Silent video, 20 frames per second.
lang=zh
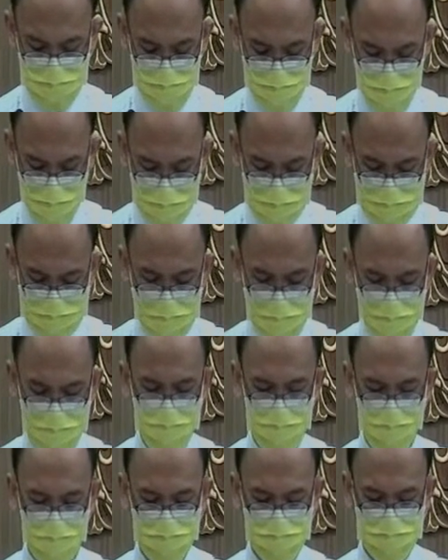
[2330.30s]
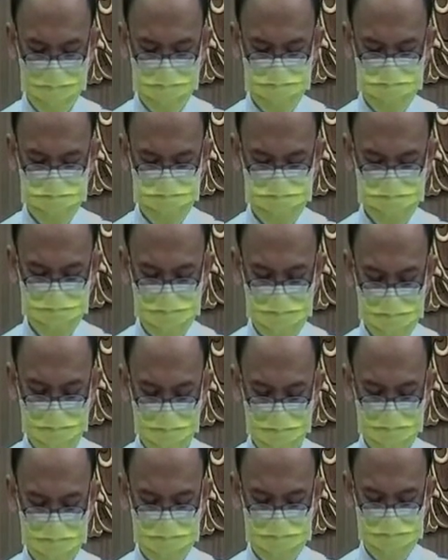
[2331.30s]
必偿还，救
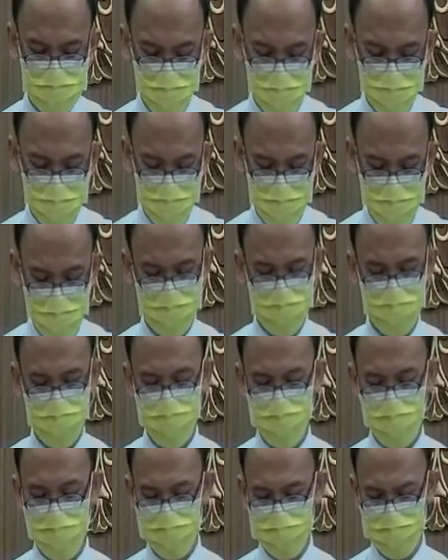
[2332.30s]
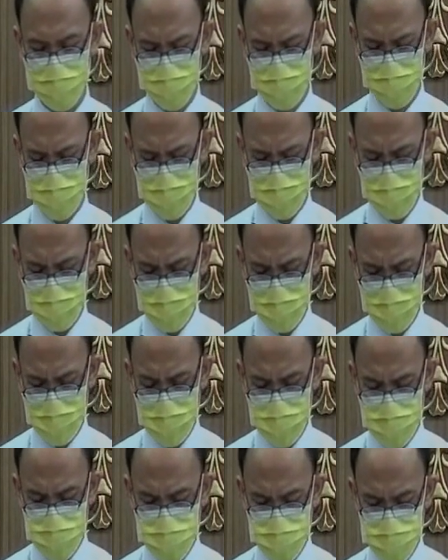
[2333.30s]
恩出于耶和华。
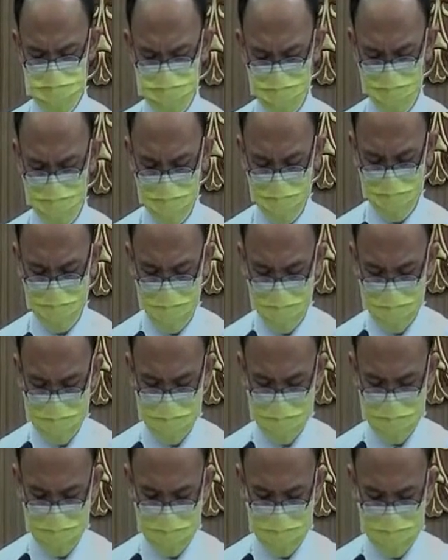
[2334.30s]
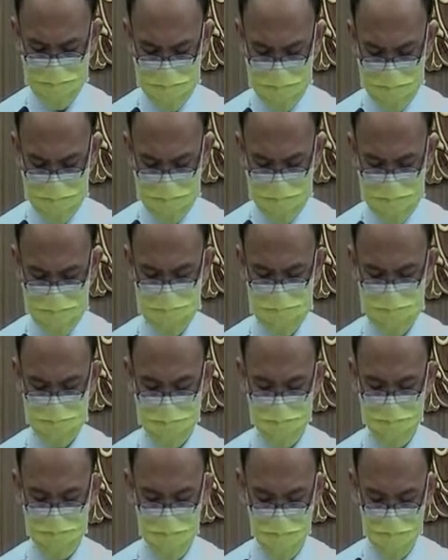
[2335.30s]
我们看到他今日所
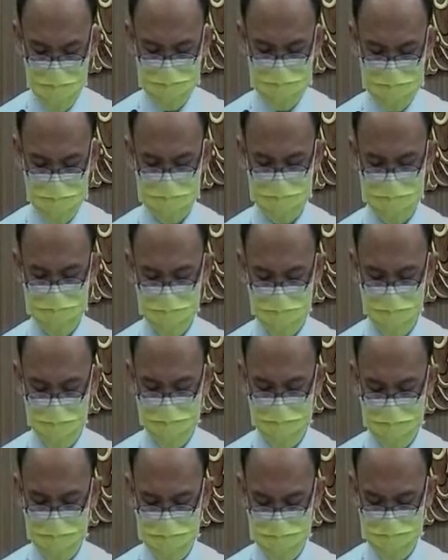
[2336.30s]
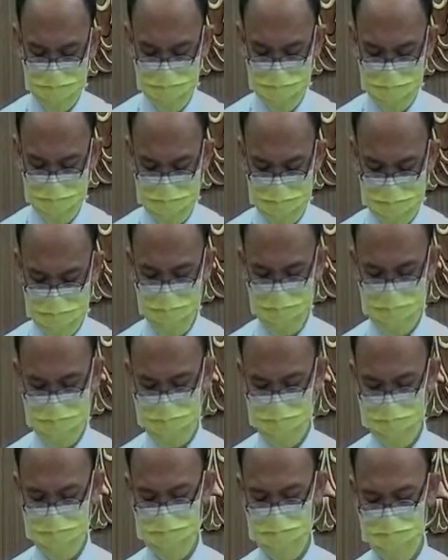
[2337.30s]
碰到的患难，却
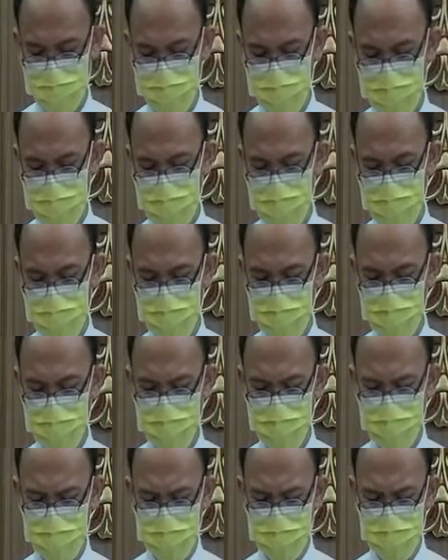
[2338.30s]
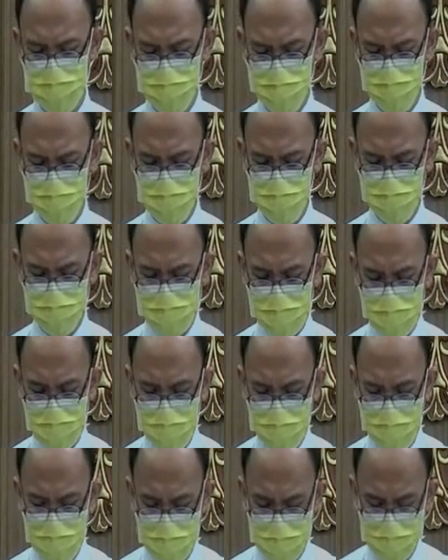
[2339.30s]
说：“我在
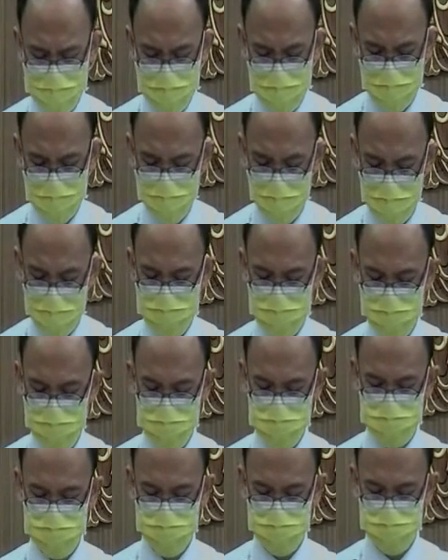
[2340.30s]
你眼前被驱逐，